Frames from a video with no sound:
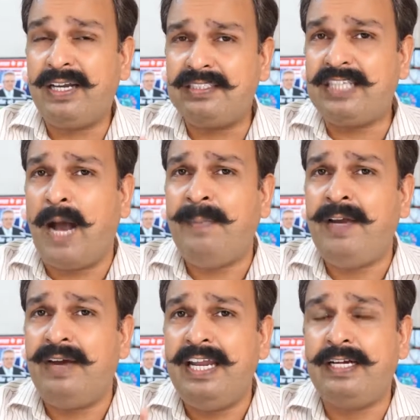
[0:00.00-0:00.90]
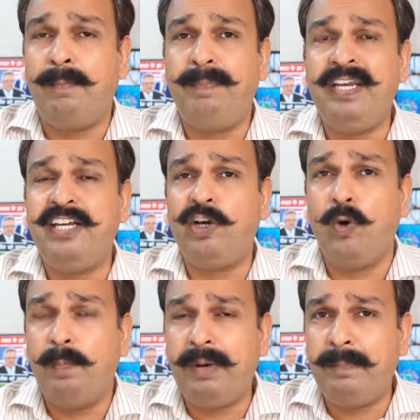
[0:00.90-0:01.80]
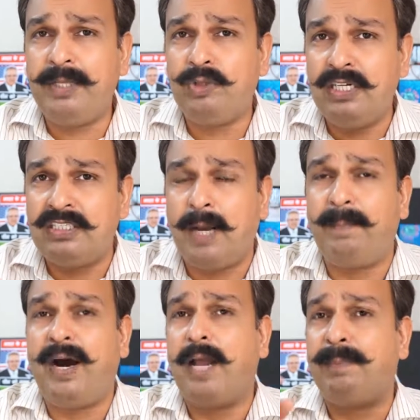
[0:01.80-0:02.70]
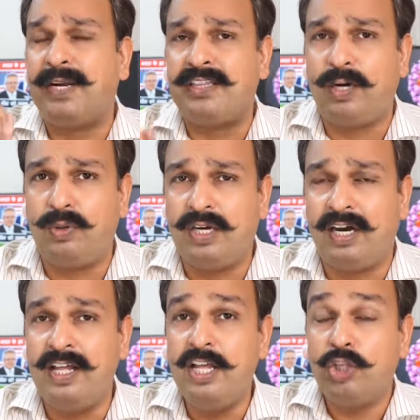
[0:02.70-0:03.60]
मगर सामने वाली कंपनी के ऊपर भी तो इसका भार पड़ता होगा